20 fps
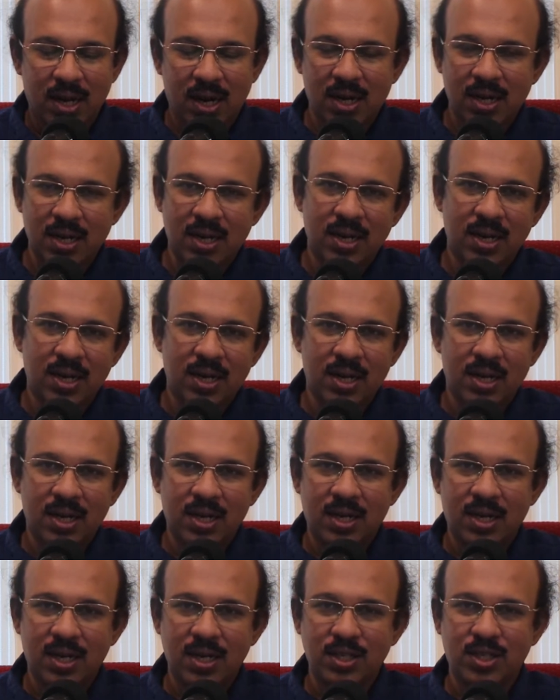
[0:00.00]
நாளில்
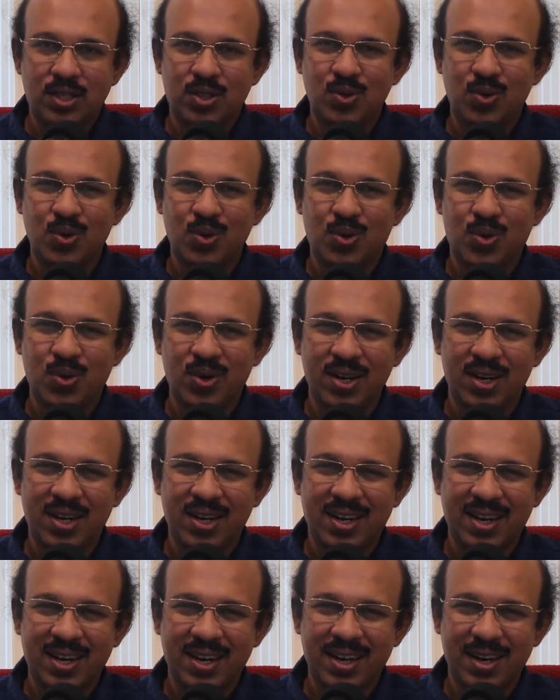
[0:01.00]
கிறிஸ்துவுக்குள்
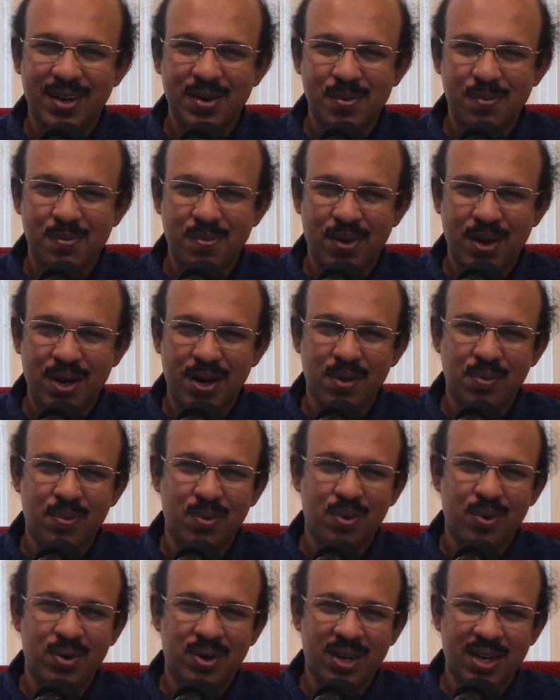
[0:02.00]
இருக்கிற
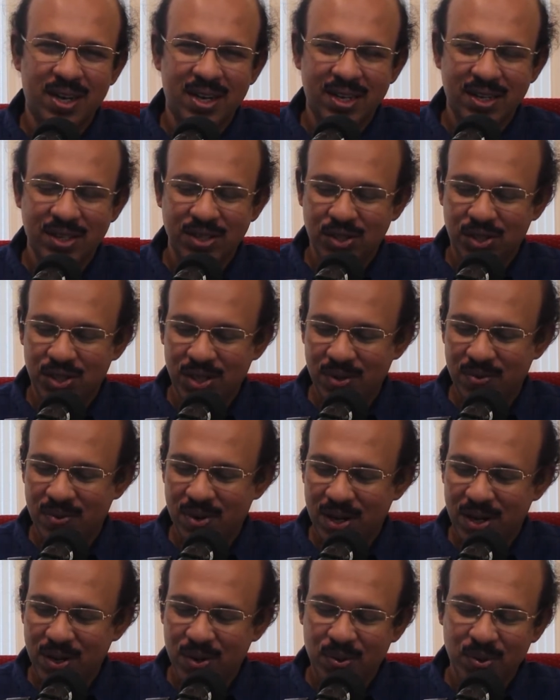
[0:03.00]
பரிபூர்ண
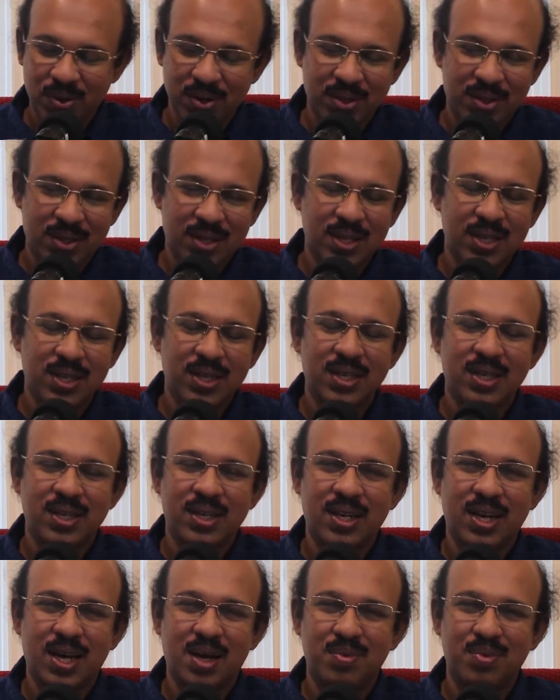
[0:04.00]
ஜீவனை குறித்து
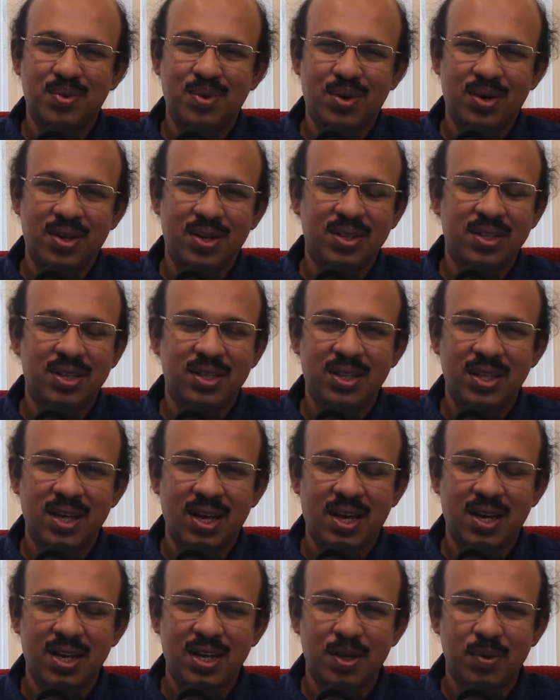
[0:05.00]
நாம் தொடர்ந்து
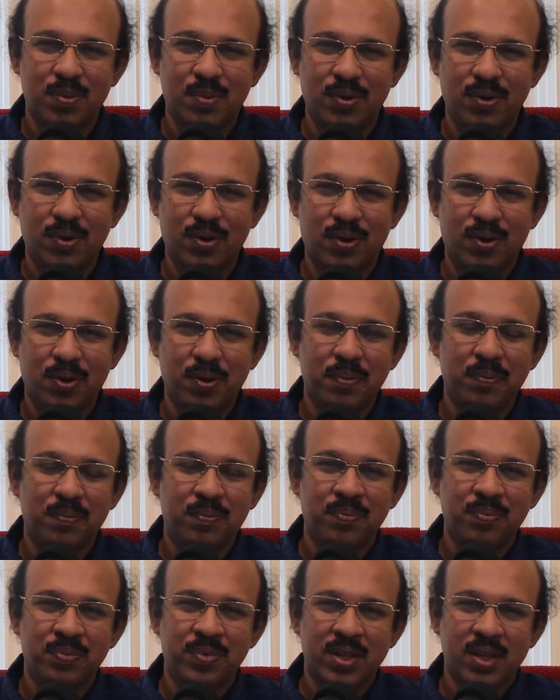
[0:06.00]
தியானிக்க போகிறோம்
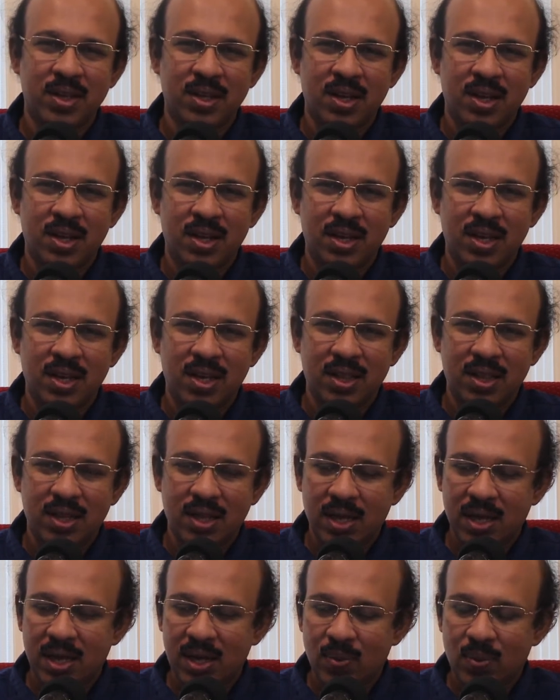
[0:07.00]

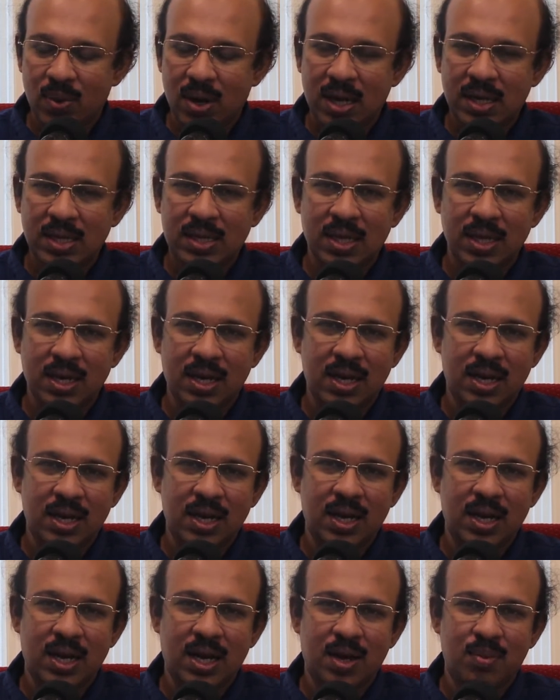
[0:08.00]
இந்த வார்த்தைகளை
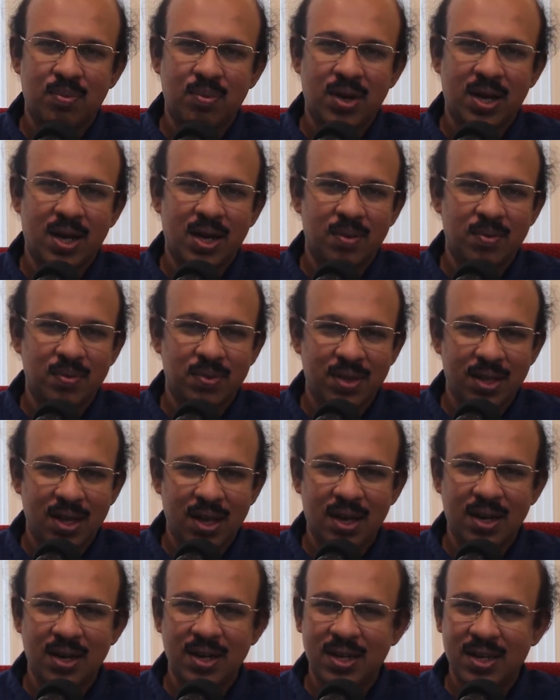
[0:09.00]
எல்லாம் நாம்
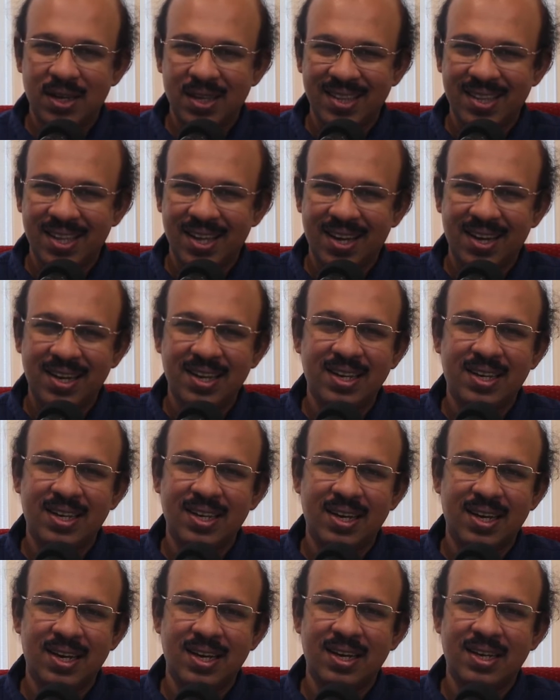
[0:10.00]
தியானிக்க தியானிக்க
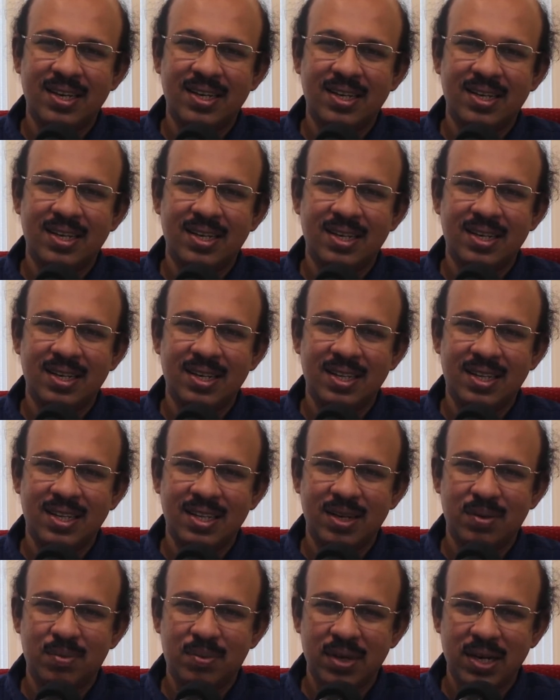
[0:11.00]
இது
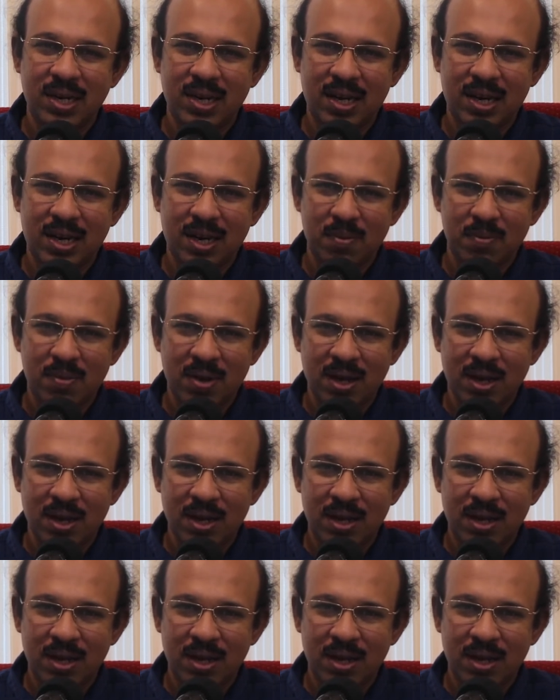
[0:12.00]
எப்படின்னா நம்ம